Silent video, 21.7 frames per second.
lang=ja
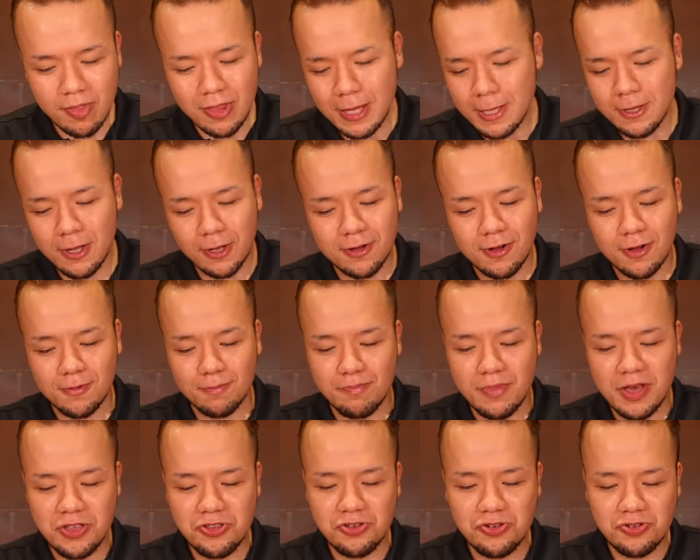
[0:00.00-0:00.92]
なんか
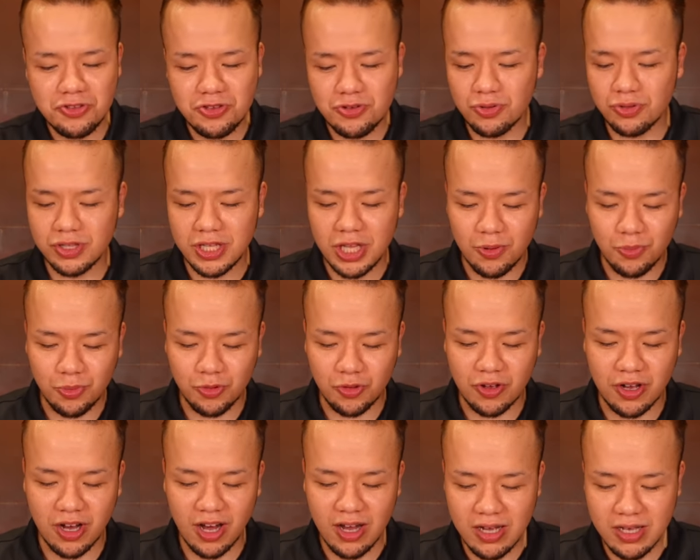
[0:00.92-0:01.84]
メニューによってのこ
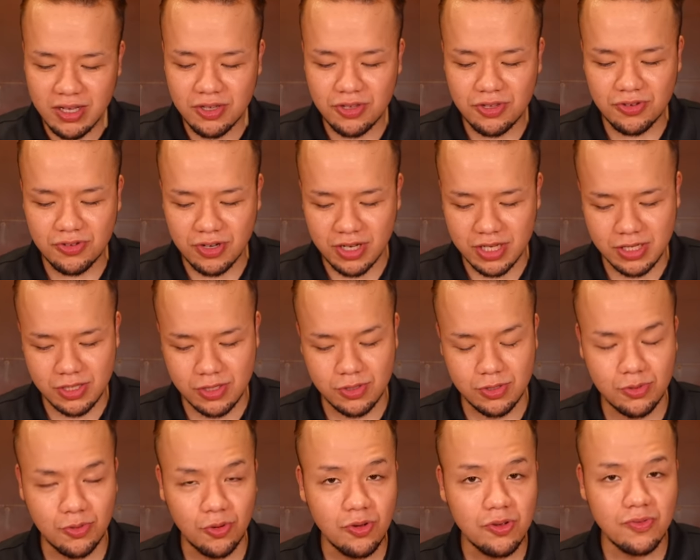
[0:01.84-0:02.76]
の緩急が
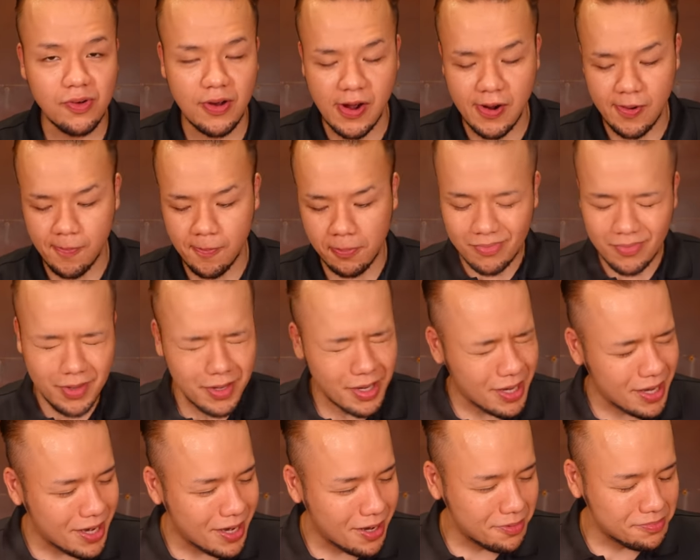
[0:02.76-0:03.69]
すごいわ。い
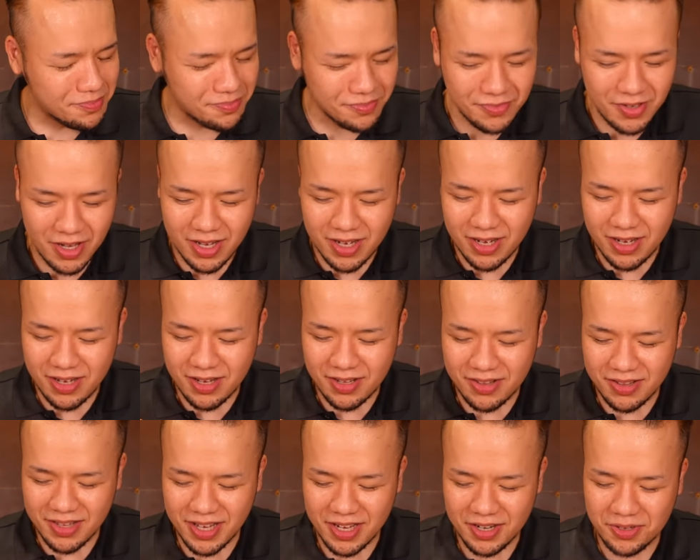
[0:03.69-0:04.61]
や
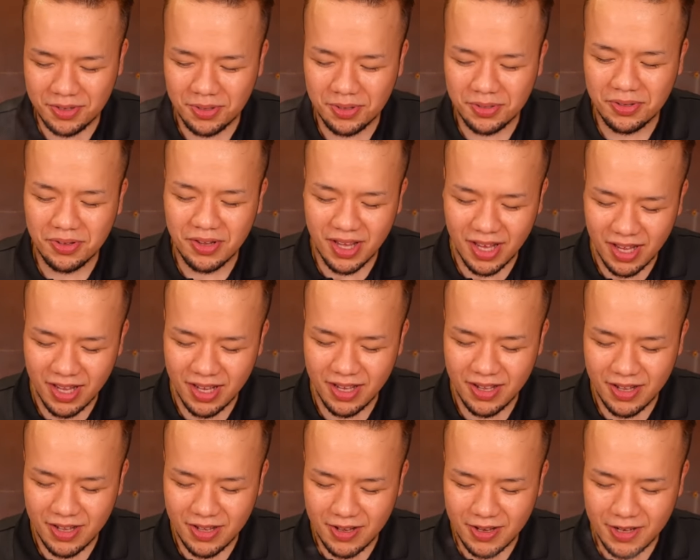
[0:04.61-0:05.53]
わあ、なるほどね。
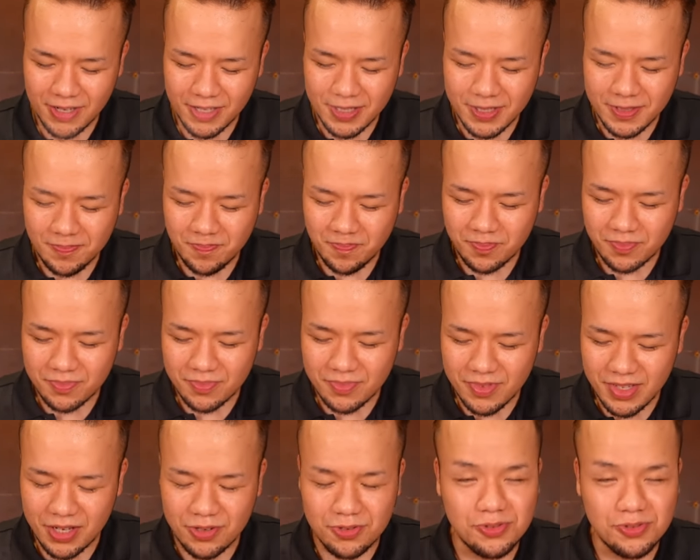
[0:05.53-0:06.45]
いや、